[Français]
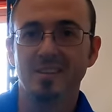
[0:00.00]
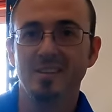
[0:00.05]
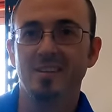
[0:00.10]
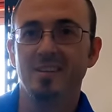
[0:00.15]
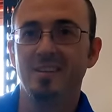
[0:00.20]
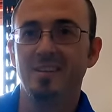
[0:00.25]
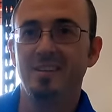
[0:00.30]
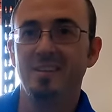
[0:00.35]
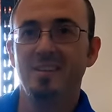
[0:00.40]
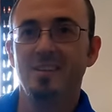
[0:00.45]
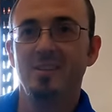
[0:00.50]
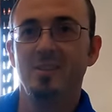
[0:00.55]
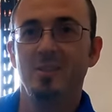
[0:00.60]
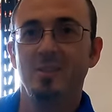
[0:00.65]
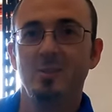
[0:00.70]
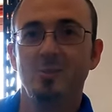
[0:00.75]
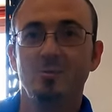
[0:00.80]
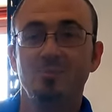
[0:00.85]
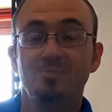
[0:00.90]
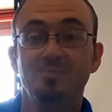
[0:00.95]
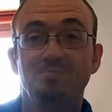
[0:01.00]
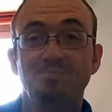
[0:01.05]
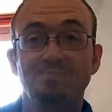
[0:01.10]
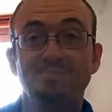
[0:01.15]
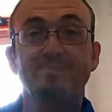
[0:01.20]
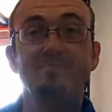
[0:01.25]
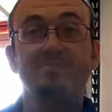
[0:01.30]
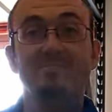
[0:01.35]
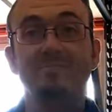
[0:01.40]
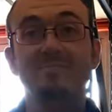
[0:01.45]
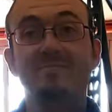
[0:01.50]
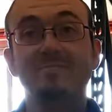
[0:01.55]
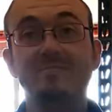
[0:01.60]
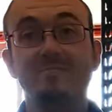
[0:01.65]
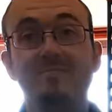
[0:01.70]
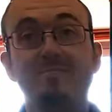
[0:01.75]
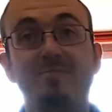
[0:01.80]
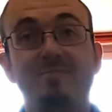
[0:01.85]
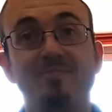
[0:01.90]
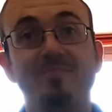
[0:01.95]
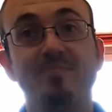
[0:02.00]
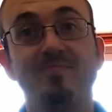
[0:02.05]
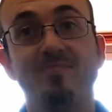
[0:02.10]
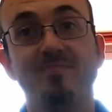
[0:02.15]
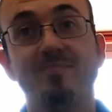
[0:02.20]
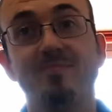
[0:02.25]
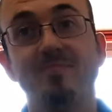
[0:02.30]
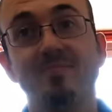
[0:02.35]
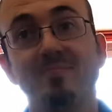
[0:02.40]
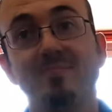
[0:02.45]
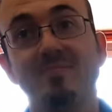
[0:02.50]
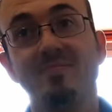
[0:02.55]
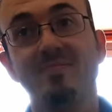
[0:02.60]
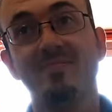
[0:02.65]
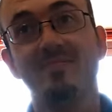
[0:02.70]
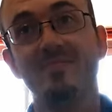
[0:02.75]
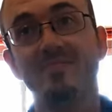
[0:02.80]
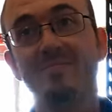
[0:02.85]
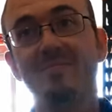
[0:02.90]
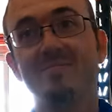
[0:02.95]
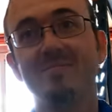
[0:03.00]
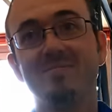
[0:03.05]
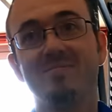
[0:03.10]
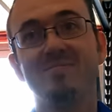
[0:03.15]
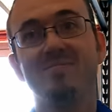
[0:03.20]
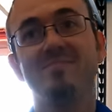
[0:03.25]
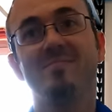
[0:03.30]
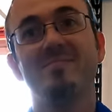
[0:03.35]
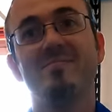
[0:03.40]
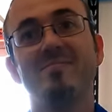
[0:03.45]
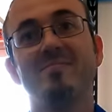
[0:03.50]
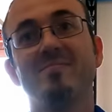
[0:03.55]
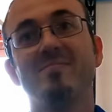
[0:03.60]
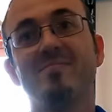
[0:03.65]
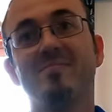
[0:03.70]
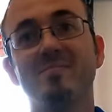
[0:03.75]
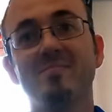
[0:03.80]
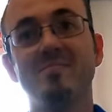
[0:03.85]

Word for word: qu'il y a derrière tout ça, en fait, c'est, je le disais tout à l'heure pour la course, mais surtout,